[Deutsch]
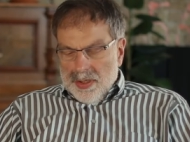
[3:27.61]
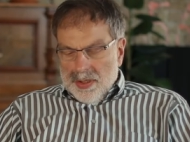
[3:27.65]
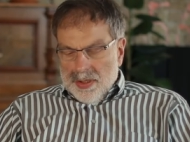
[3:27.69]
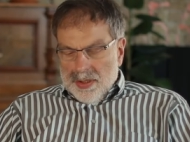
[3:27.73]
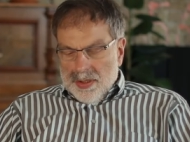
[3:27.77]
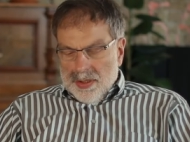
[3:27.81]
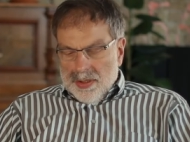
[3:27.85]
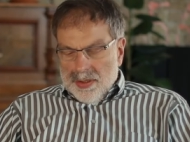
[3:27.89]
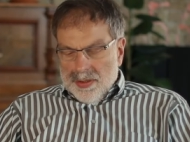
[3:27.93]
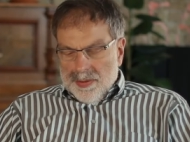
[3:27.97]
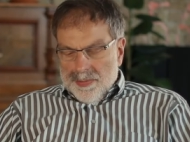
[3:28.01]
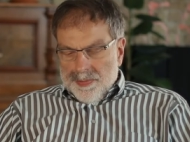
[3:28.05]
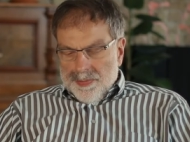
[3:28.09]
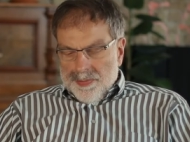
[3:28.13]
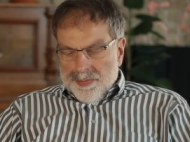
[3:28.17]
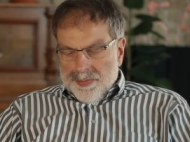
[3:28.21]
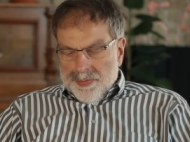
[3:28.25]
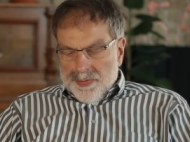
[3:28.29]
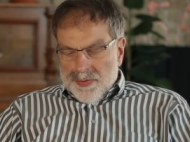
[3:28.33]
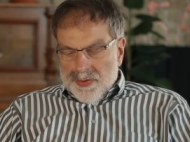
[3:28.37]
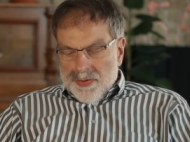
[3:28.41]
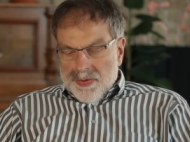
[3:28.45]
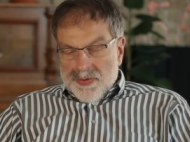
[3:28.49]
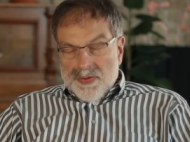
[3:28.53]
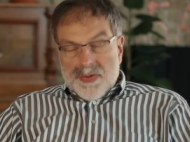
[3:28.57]
ähm,
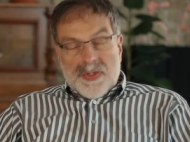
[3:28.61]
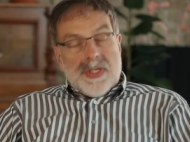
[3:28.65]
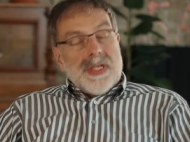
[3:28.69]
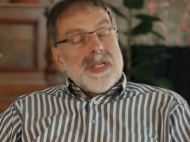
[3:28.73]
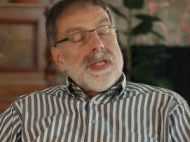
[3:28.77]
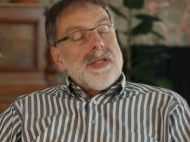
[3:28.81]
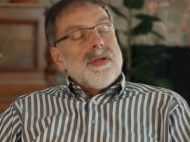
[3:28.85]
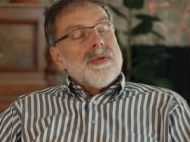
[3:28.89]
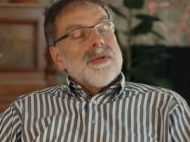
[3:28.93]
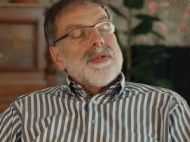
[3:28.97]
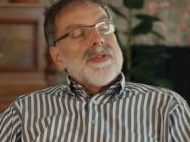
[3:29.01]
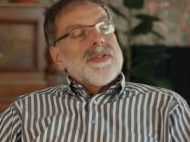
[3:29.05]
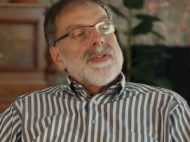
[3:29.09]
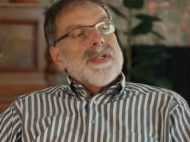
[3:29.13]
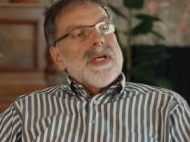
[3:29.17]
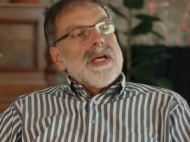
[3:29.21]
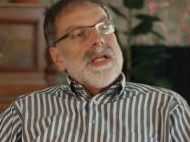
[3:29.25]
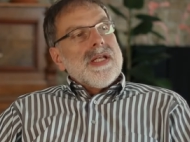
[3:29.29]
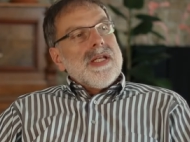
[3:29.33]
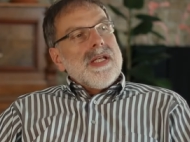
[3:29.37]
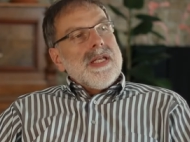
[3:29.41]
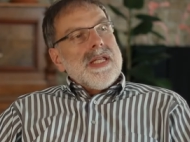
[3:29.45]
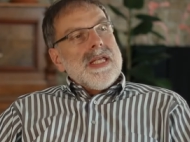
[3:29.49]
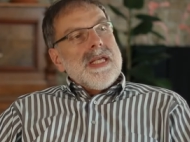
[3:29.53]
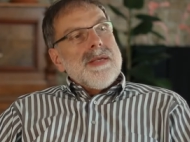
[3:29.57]
sich und
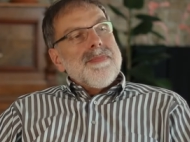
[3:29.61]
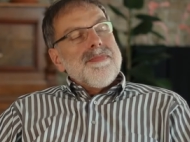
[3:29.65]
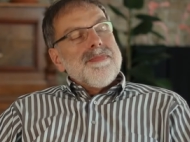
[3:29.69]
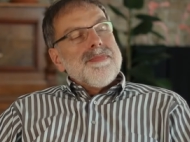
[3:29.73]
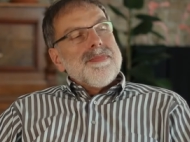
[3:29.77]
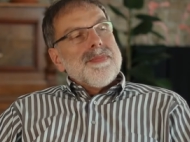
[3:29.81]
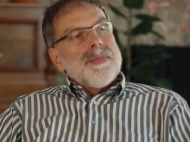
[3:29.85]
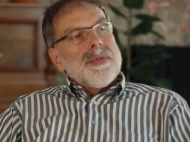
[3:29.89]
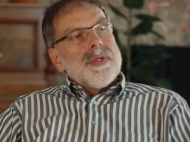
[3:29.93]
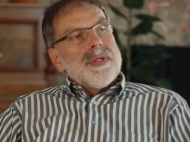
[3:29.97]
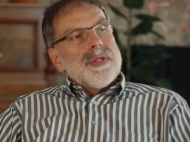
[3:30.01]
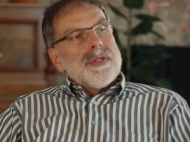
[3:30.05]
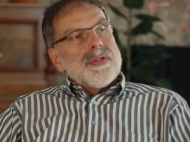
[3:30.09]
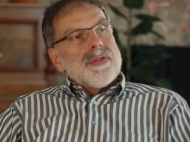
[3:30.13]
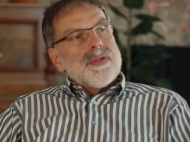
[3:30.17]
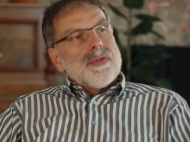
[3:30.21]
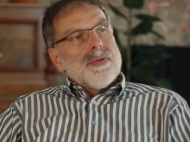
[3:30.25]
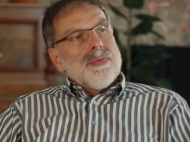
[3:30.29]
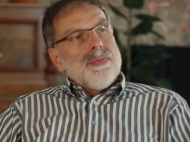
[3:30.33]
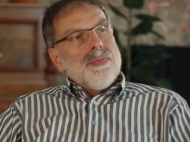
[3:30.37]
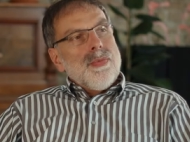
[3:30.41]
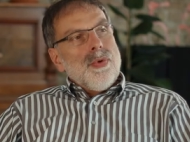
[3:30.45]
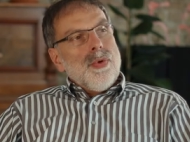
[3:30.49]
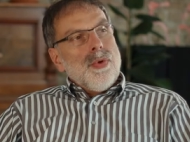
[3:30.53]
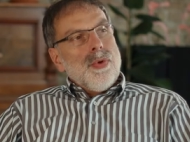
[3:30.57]
sein Leben äh, zu
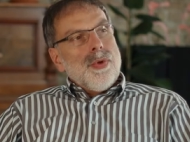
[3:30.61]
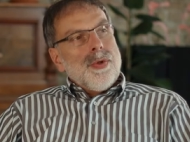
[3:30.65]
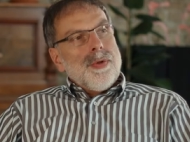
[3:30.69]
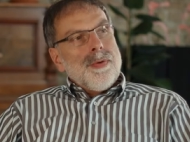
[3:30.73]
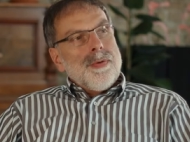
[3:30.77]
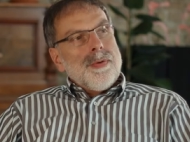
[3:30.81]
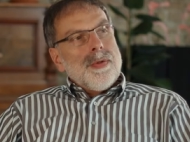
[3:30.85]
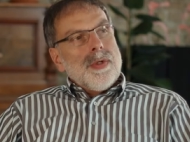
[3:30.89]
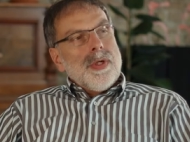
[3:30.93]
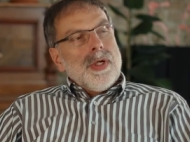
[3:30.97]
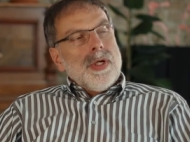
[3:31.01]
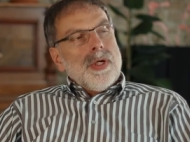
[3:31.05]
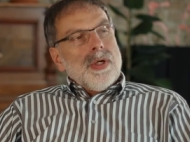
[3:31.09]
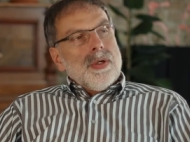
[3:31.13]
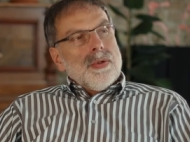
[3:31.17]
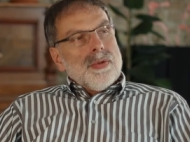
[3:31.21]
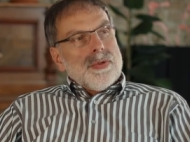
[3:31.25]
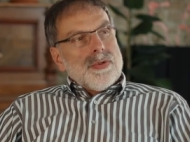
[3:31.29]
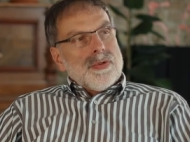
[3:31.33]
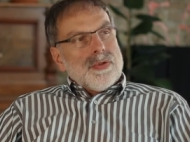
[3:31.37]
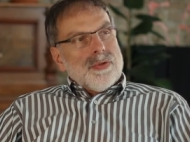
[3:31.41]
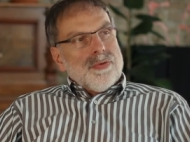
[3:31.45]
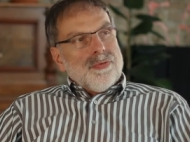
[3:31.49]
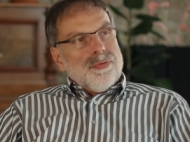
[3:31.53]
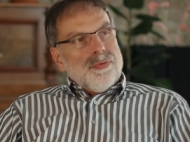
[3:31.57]
mögen
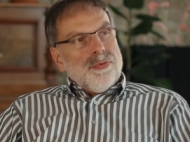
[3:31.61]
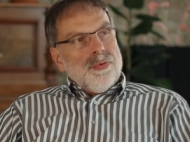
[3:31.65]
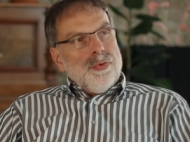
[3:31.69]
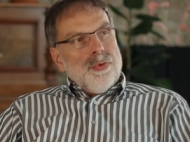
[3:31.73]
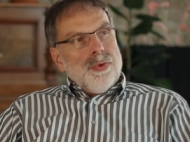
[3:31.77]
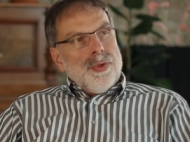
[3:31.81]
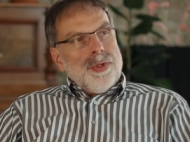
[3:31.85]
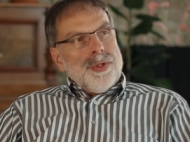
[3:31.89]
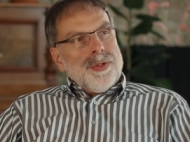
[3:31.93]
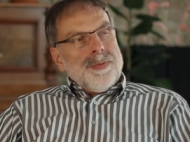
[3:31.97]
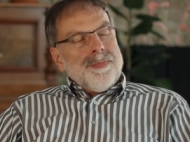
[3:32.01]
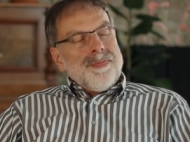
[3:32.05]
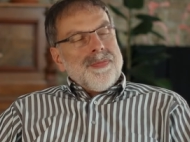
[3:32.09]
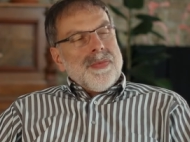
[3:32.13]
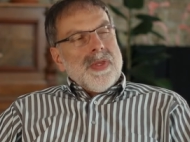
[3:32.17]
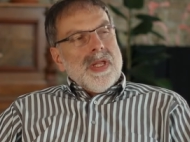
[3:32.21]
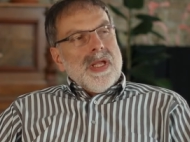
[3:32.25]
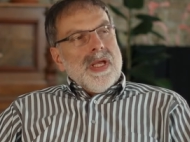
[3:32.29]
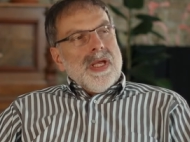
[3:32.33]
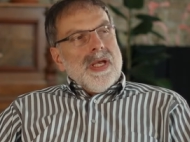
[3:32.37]
und zu fühlen,